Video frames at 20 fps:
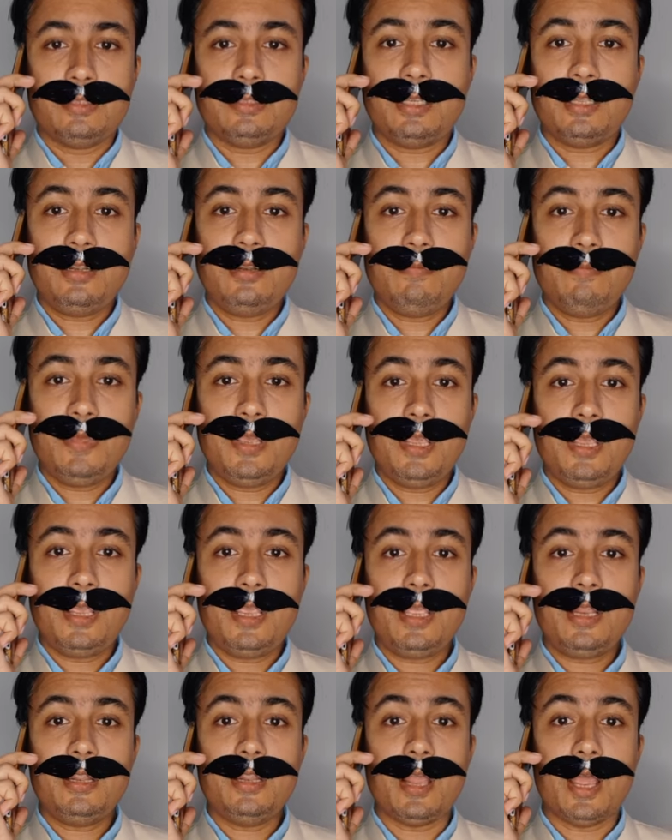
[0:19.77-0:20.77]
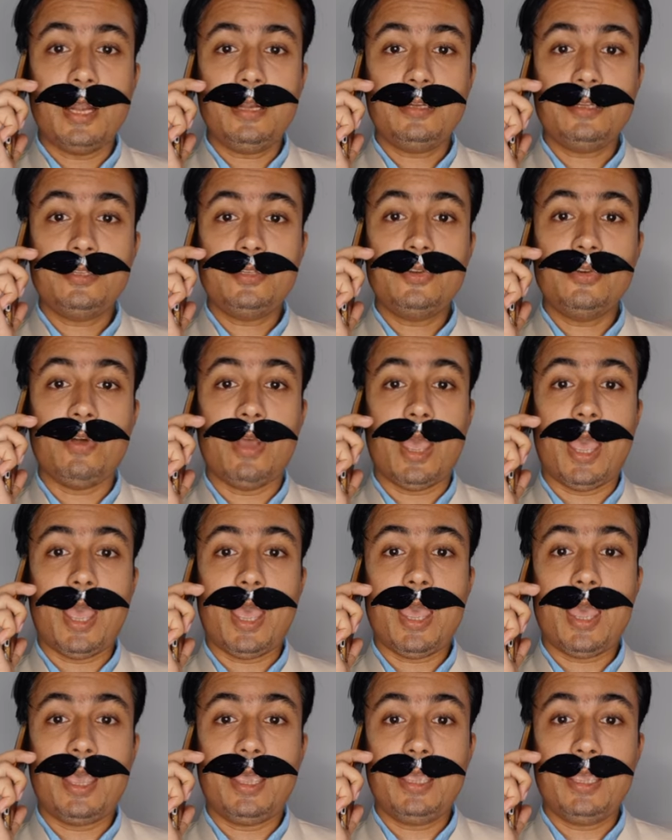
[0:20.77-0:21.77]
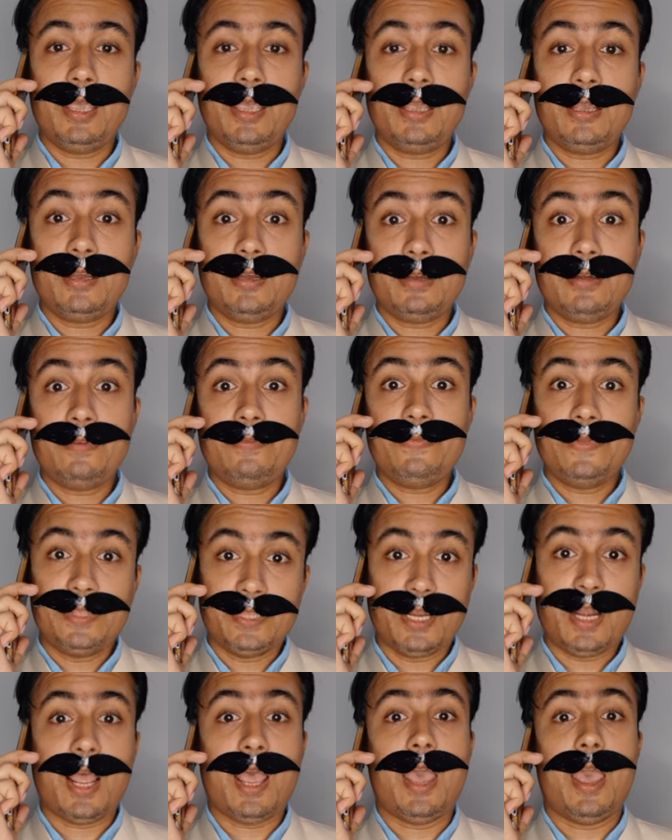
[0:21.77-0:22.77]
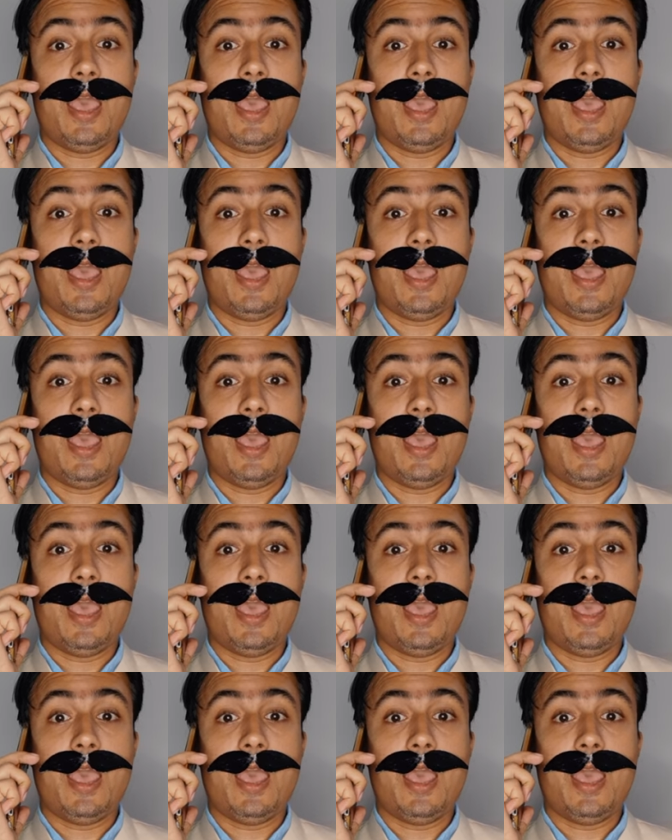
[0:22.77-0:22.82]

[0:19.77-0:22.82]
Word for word: असल में नेट जो है एक फितना